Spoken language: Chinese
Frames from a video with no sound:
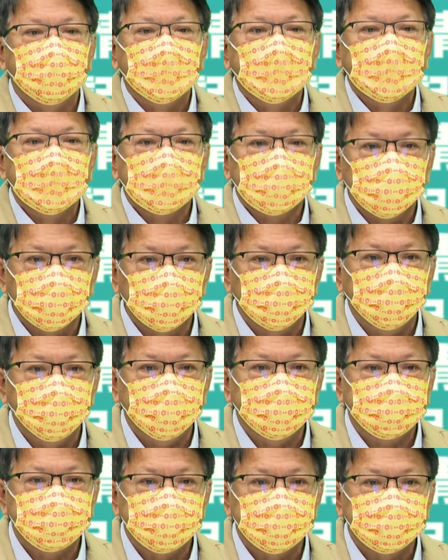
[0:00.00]
特别
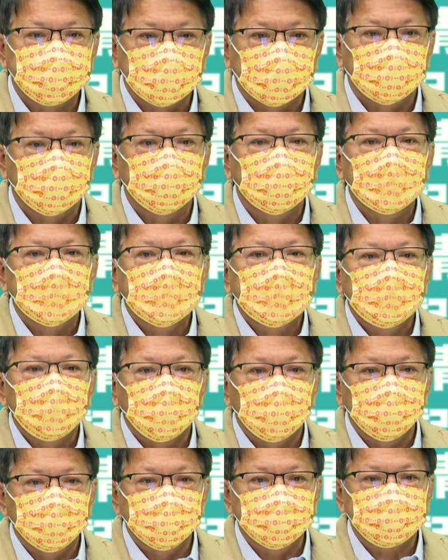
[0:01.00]
请到我们
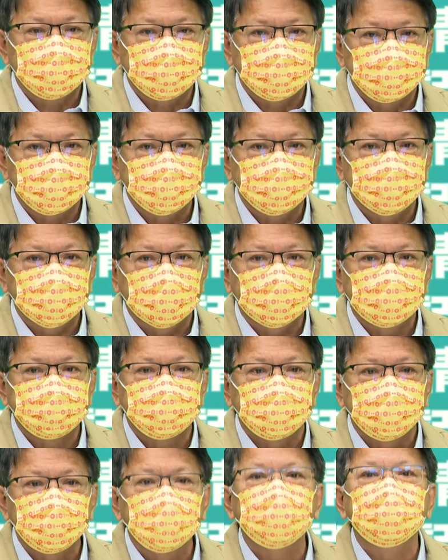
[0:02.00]
十四家责
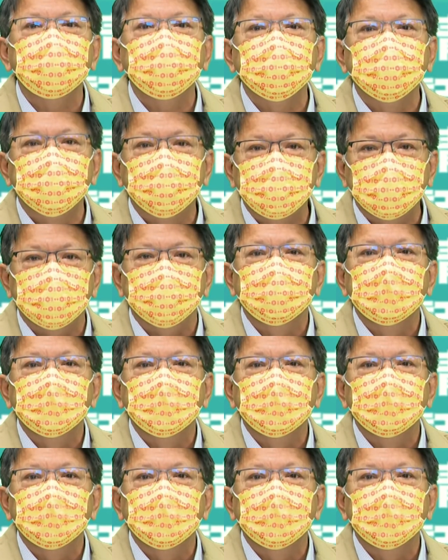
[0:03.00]
任医院，